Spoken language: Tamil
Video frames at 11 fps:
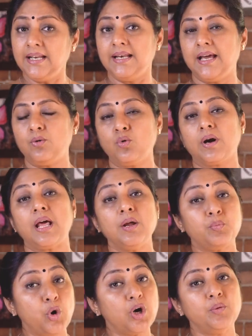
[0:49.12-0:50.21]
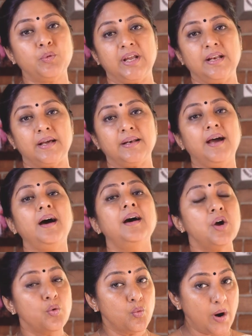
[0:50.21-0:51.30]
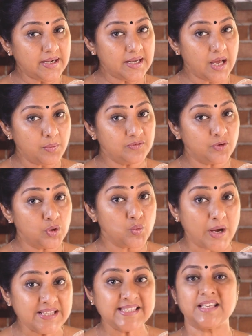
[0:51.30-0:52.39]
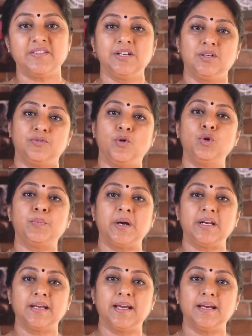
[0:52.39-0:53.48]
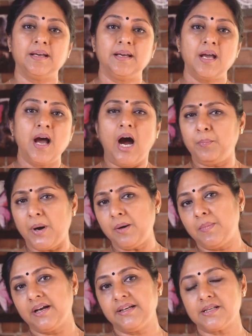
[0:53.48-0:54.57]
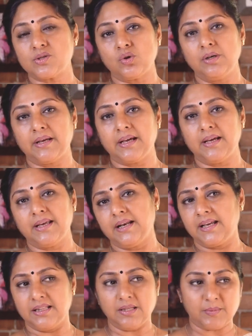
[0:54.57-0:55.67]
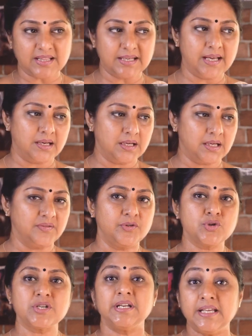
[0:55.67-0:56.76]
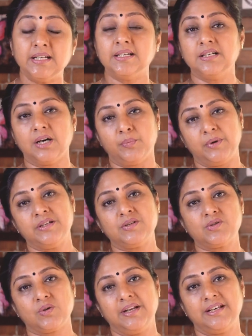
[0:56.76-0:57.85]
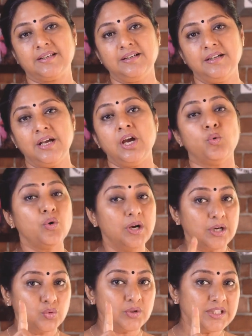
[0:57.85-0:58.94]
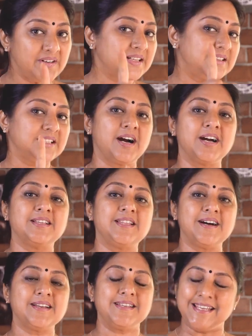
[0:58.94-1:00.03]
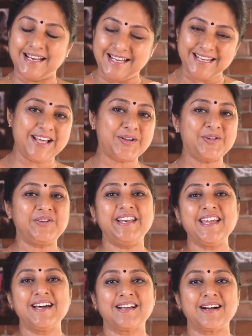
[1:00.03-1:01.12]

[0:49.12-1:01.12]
இல்லை உங்களால் போக முடியலன்னா ஒன் டபுள் ஃபோர் ஒன் செவனுக்கு ஃபோன் பண்ணுங்கள் அப்பா அம்மா கிட்ட சொல்லுங்கள் எனக்கு இந்த மாதிரியான கன்ஃபியூஷன் இருக்குது அப்படின்னு சொல்லிட்டு உங்களுக்கு உதவுறதுக்காக தான் எல்லாரும் ரெடியாக